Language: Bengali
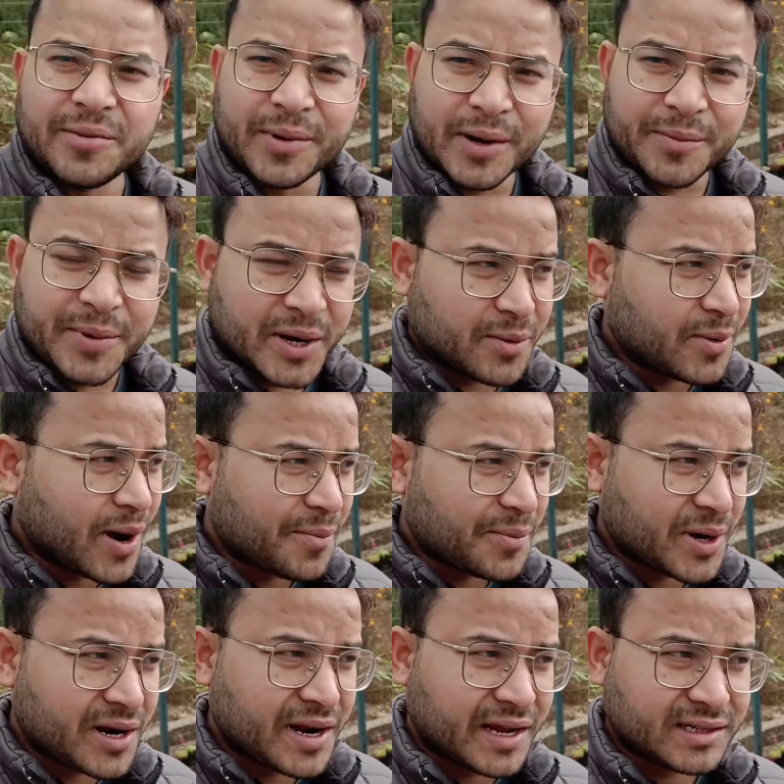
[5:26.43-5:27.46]
এবার বেরোবো
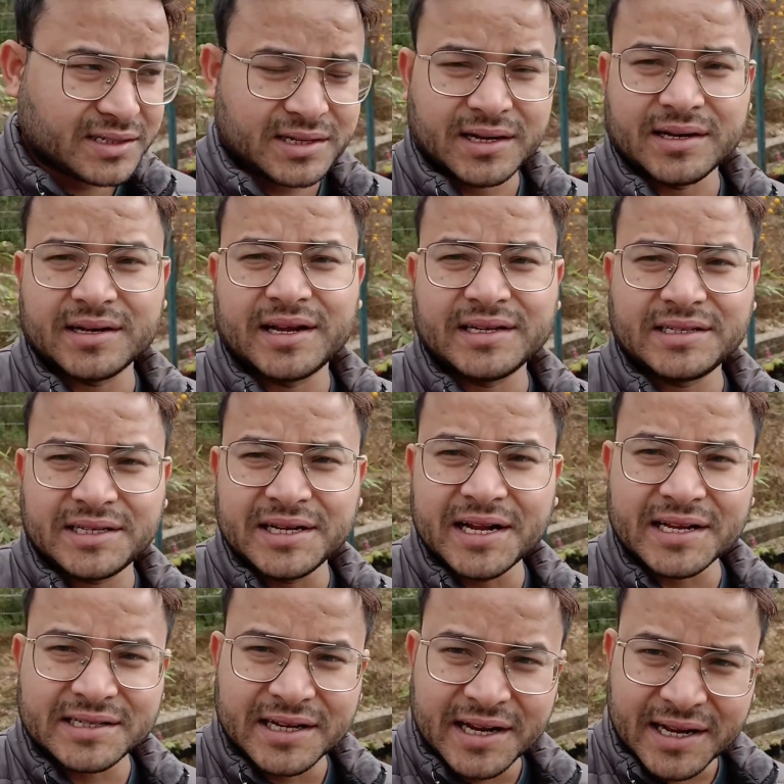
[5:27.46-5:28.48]
আমরা নেক্সট
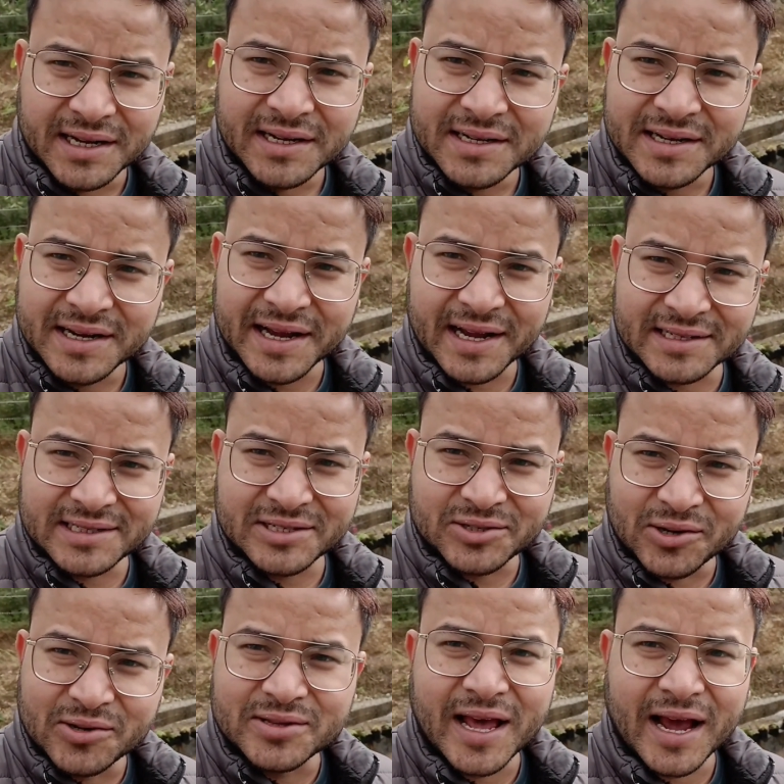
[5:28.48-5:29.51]
ডেস্টিনেশনে ঠিক আছে
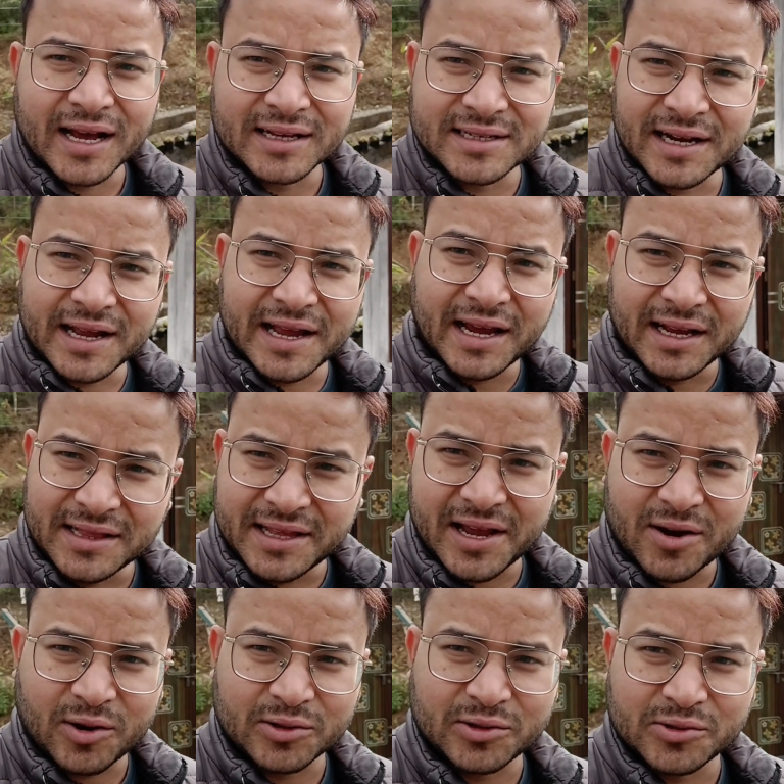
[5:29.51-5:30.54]
চলুন দেখা যাক এখান
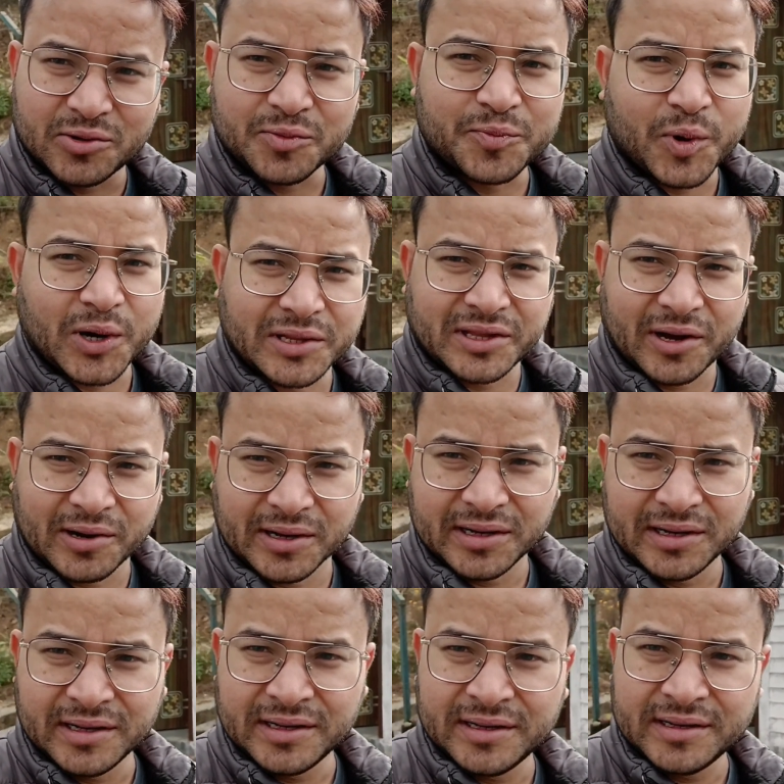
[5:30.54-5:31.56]
থেকে কতটুকু পরে তাহলে